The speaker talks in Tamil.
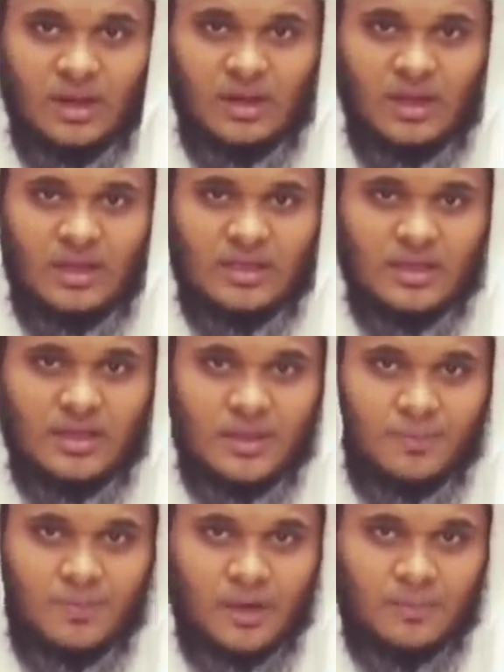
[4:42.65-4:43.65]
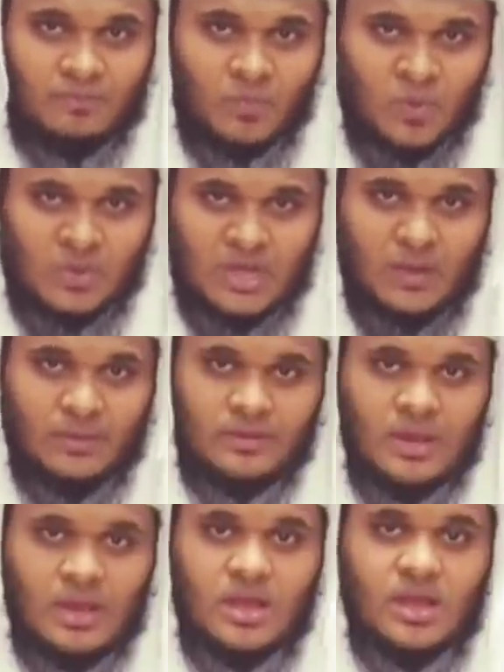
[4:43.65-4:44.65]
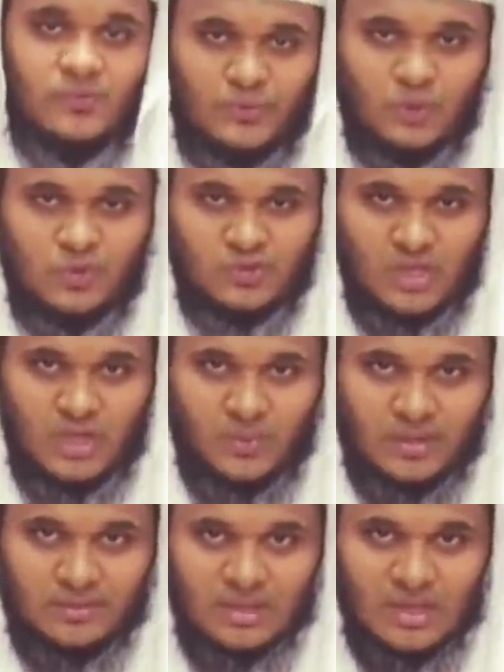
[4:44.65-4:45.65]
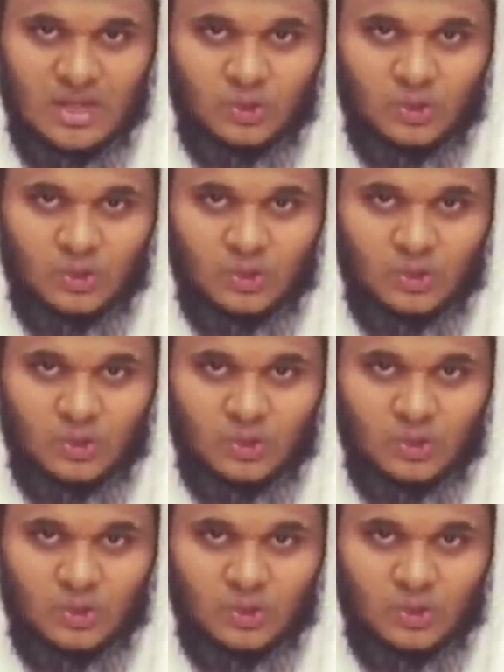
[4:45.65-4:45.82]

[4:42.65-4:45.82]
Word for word: அல்லாஹ் அல்லா அங்கீகரிப்பான் மூன்றாவது ஹாஃபிது சொலவாத்